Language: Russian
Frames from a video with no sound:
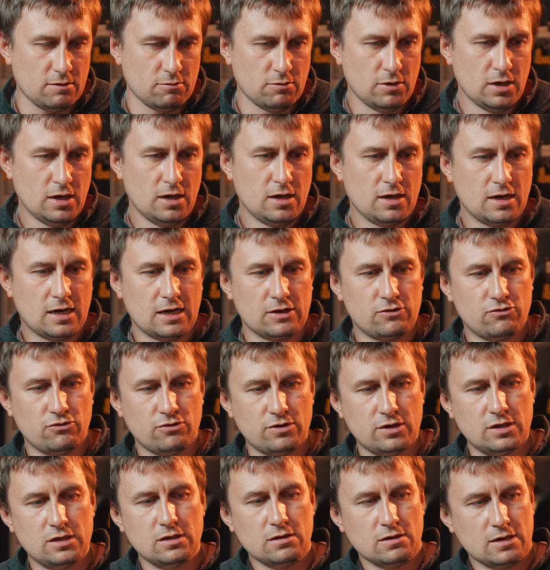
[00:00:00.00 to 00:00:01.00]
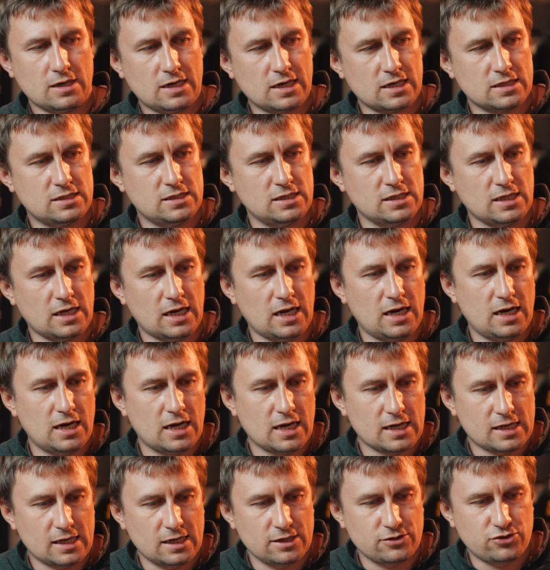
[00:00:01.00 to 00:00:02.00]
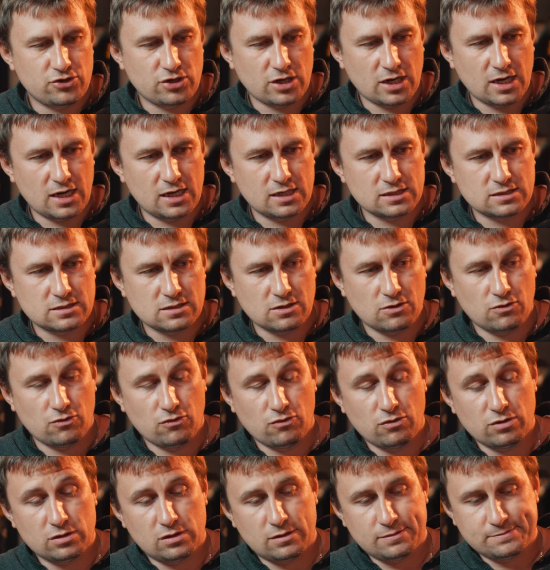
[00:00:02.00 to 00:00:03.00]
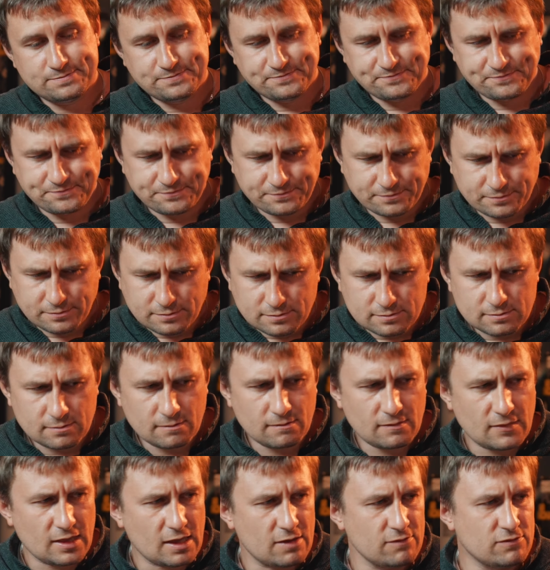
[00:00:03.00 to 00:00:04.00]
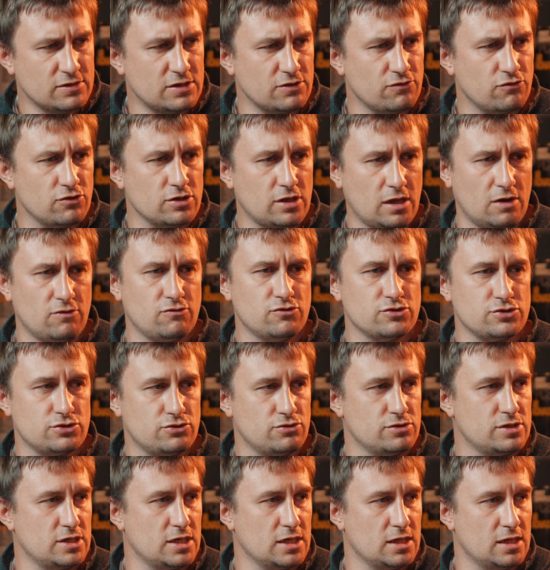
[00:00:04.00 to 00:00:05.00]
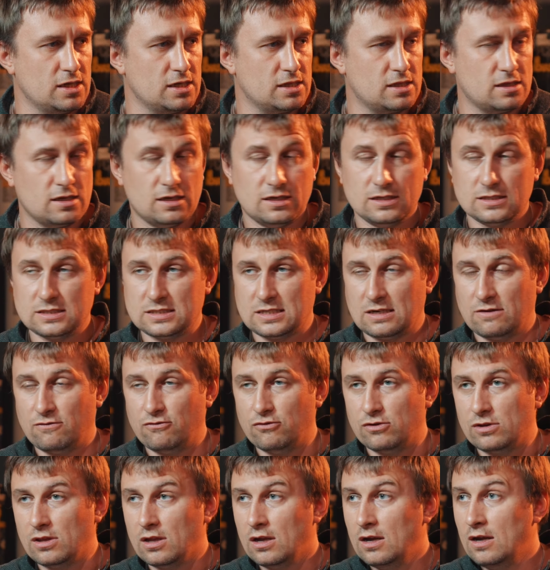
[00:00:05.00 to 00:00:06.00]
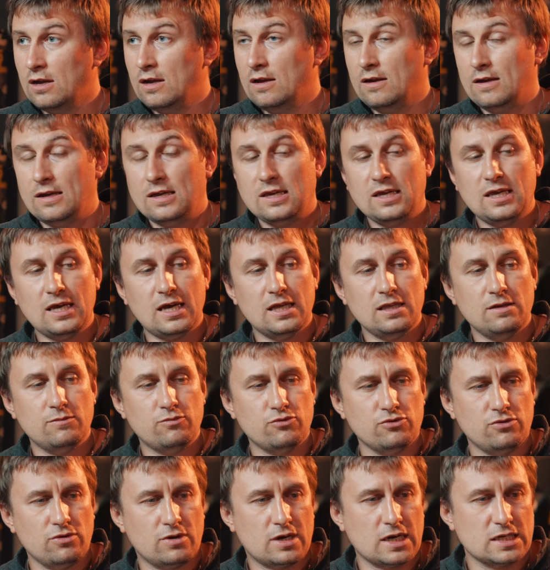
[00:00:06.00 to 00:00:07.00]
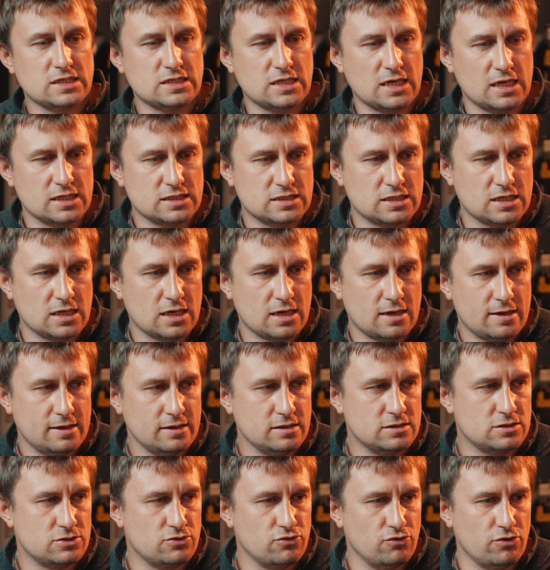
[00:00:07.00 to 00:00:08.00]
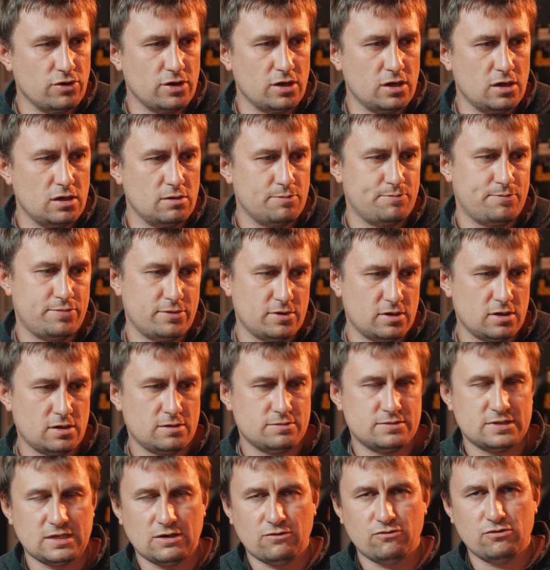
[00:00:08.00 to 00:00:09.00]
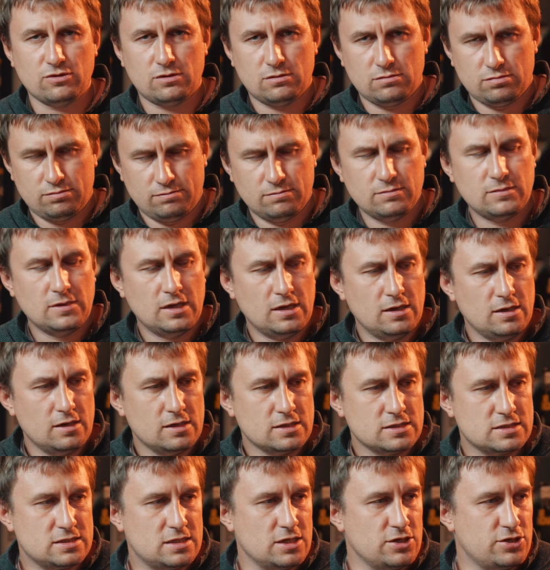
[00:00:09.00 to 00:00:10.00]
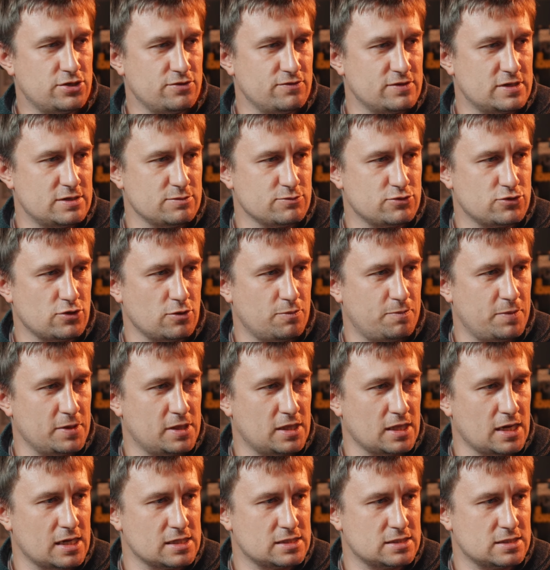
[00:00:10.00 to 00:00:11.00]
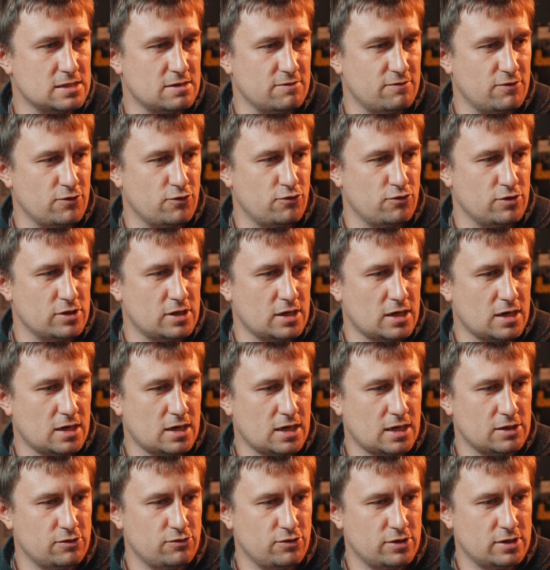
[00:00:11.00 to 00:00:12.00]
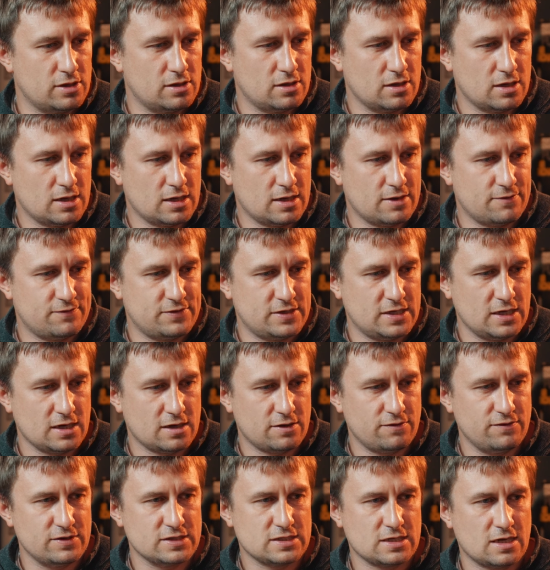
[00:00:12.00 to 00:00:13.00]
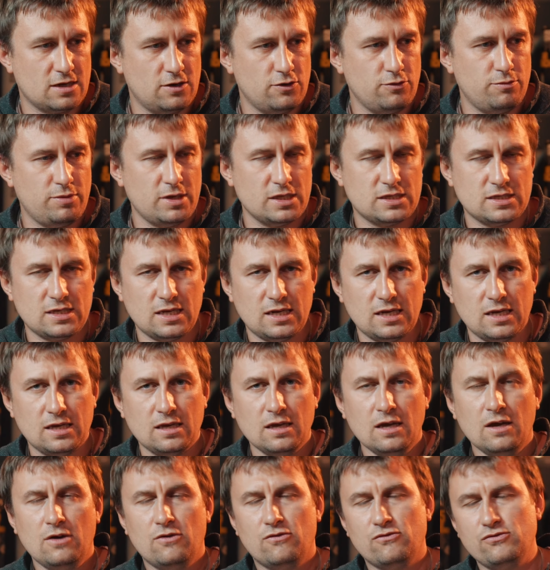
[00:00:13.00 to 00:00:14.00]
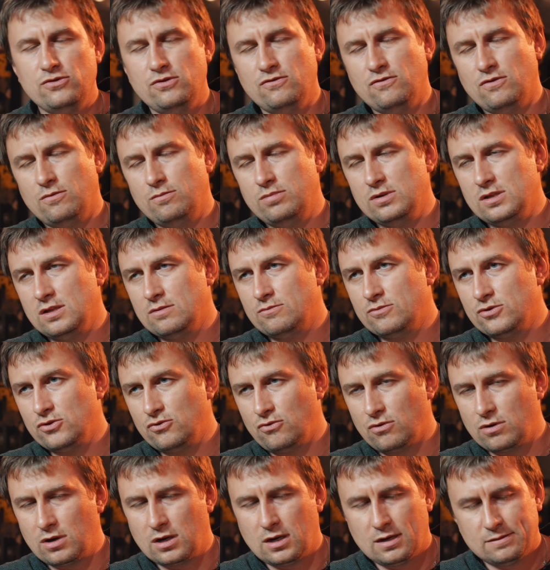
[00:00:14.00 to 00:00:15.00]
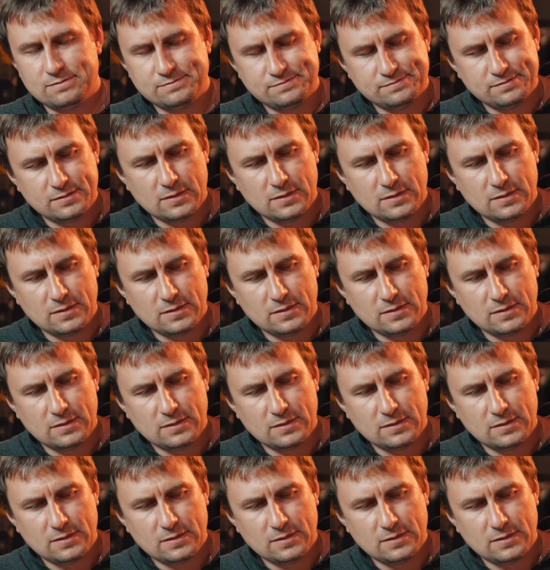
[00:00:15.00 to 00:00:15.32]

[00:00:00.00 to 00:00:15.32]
эм, который кардинально отличается от всего того, что делает завод. Я не буду касаться истории. Завод с 1815 года радует э, всех виски-любителей. У него было много